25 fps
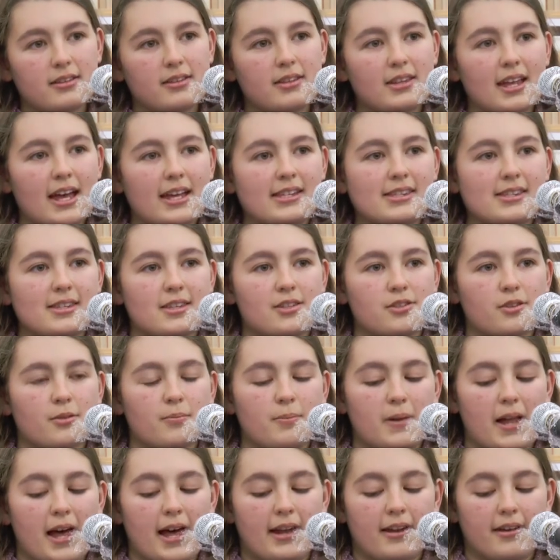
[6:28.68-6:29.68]
Da ist die
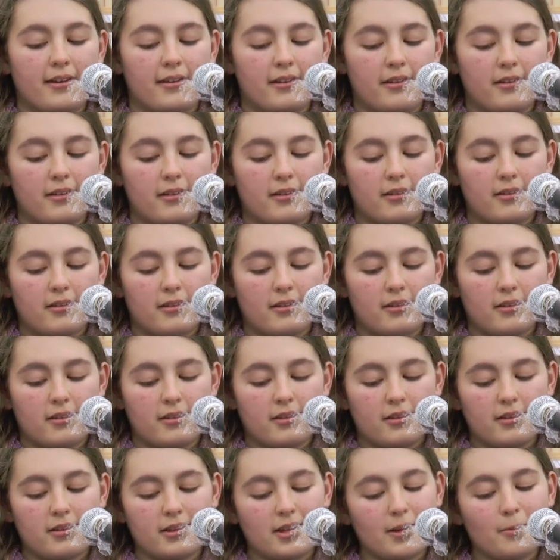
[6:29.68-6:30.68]
Schublade.
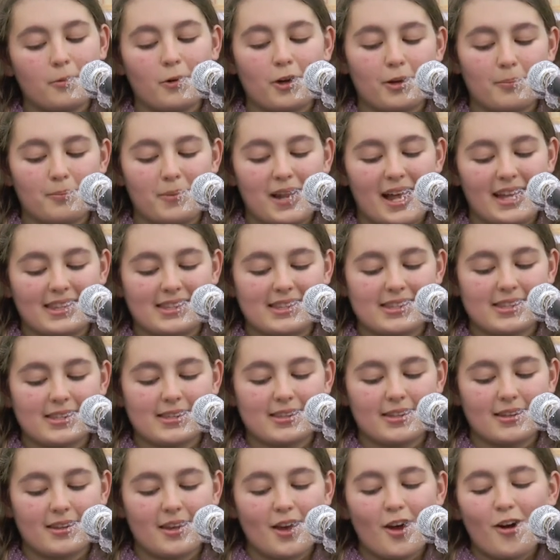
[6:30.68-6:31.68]
Nimm ruhig Platz.
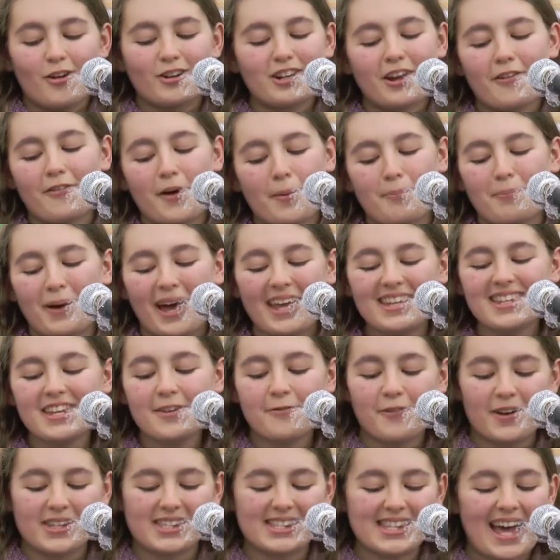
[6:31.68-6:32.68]
Oder verbrenn
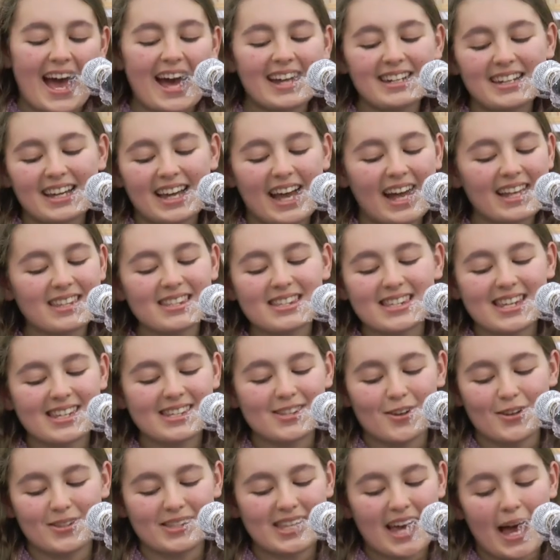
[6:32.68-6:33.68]
die Fassade, kratz
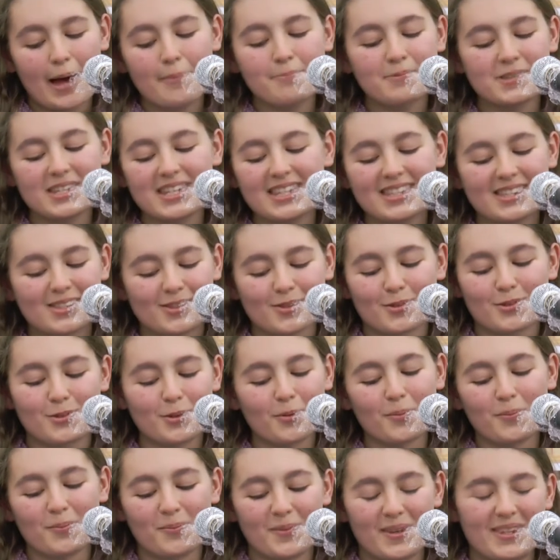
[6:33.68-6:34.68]
das Holz ab, sie ist zu
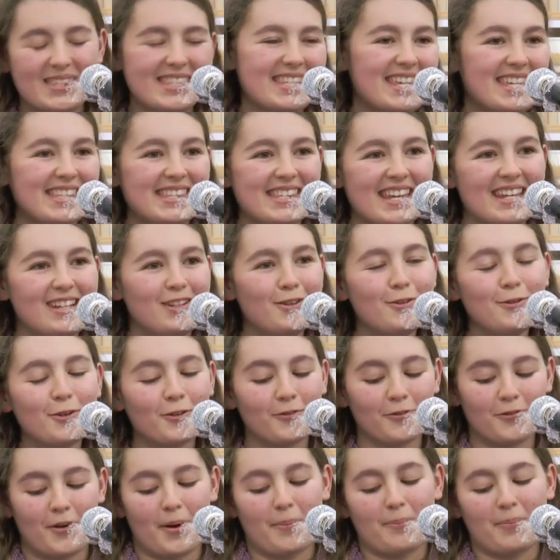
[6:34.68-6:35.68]
dumm, sie ist ein
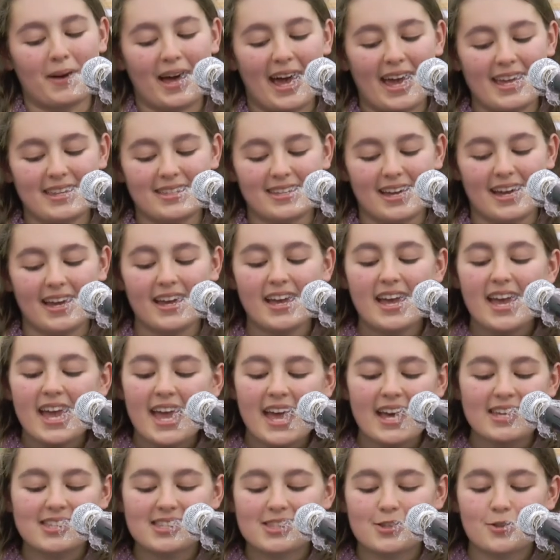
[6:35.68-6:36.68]
Lügenverbreiter.
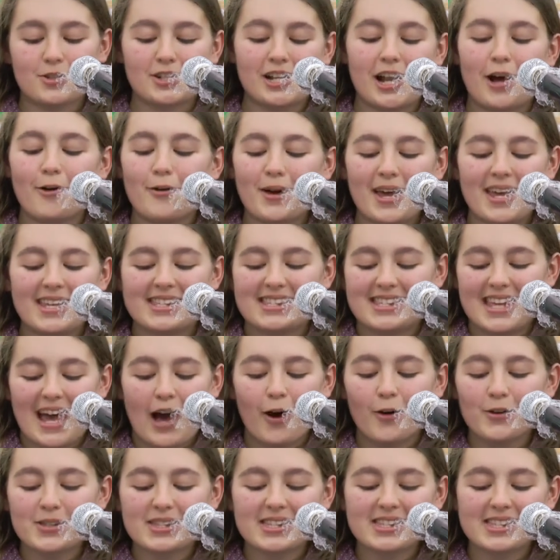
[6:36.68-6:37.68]
Er ist zu schlau, er ist
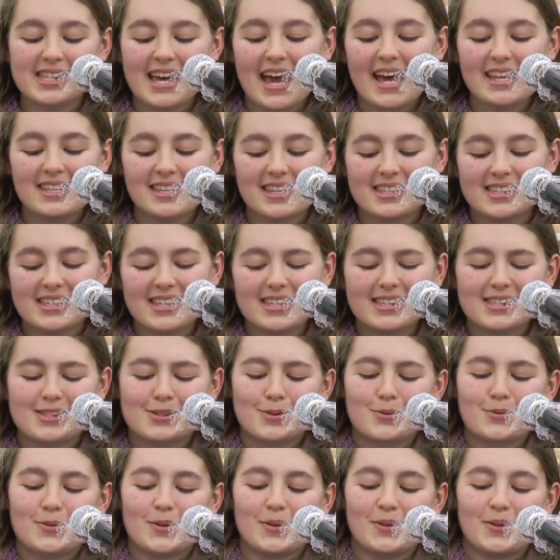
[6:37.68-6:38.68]
der Außenseiter, sie ist
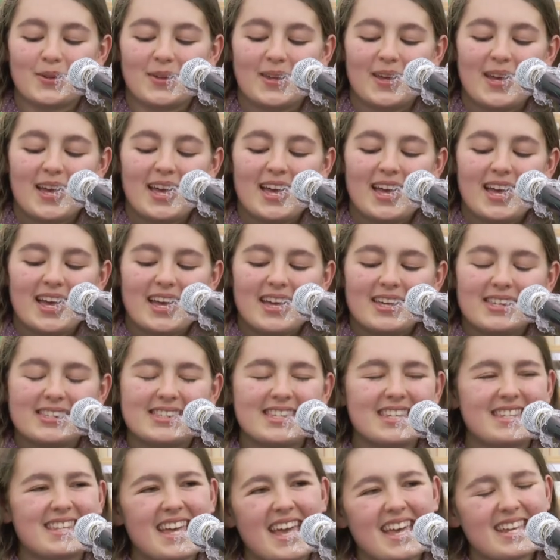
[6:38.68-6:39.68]
zu dünn.
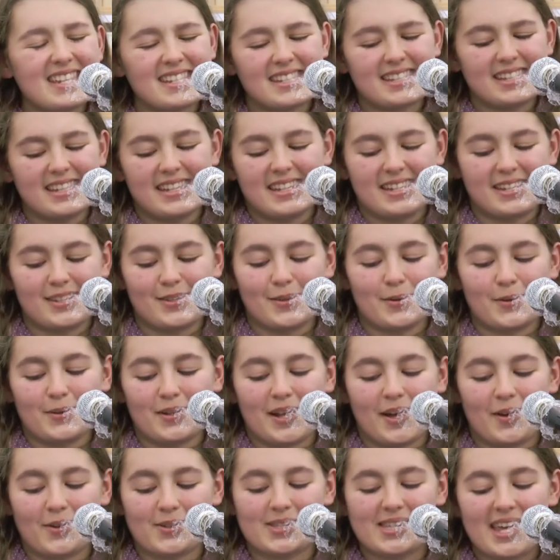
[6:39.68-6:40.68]
Sieht echt nicht
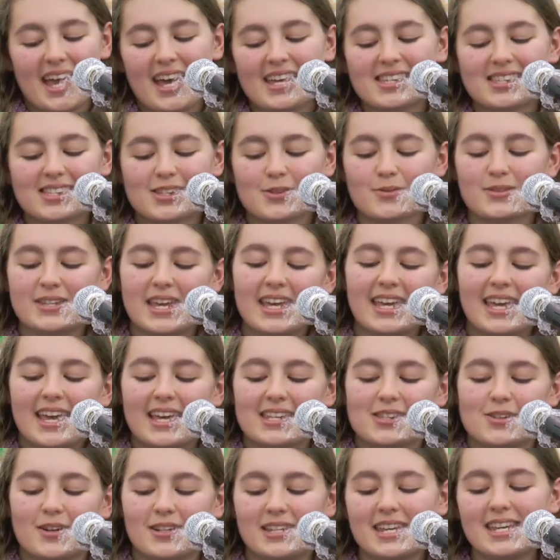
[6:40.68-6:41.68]
schön aus. Er ist zu dick,
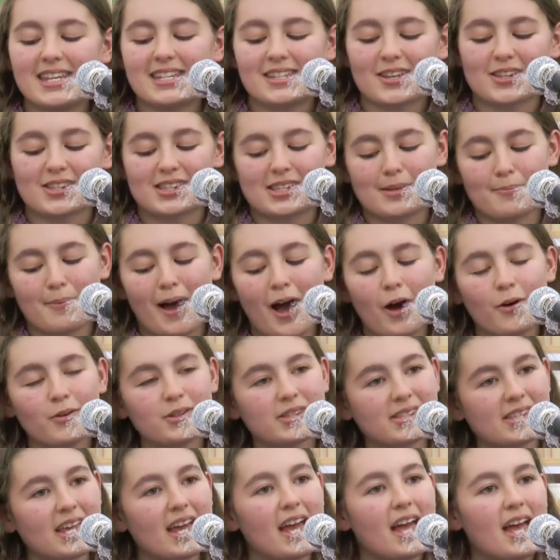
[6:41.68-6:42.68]
er soll nicht aus dem
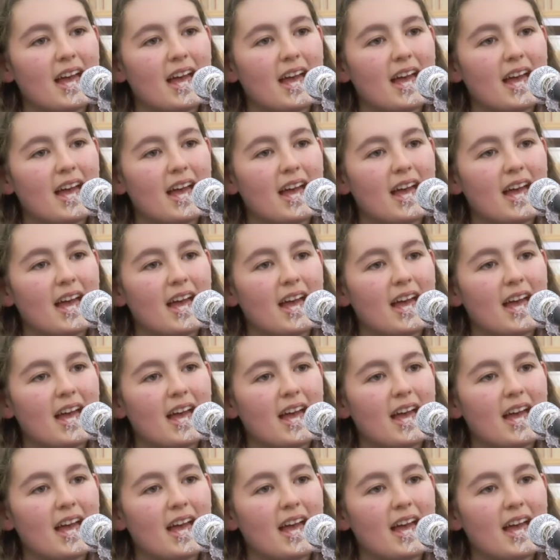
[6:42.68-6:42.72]
Haus.